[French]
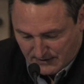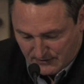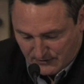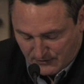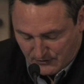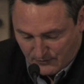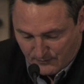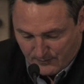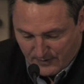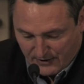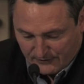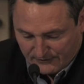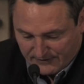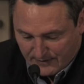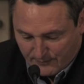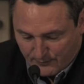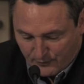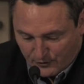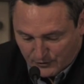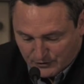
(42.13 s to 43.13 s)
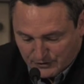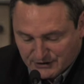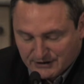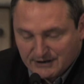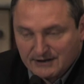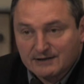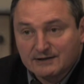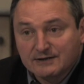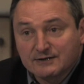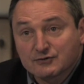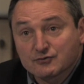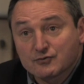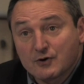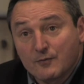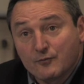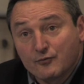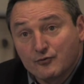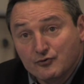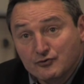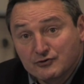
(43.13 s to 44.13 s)
euh, par une approche qui
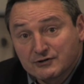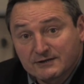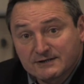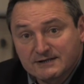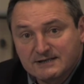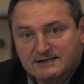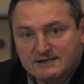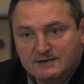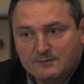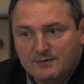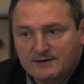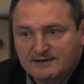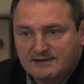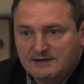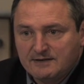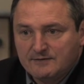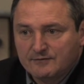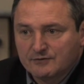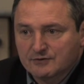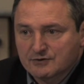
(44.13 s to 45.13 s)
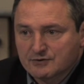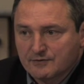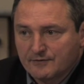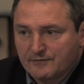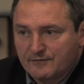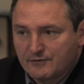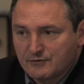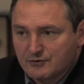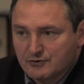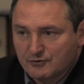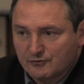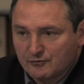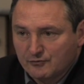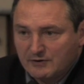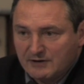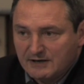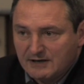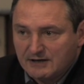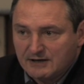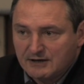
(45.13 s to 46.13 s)
soit plus anticipative que ce qu'on fait
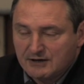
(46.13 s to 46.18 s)
aujourd'hui,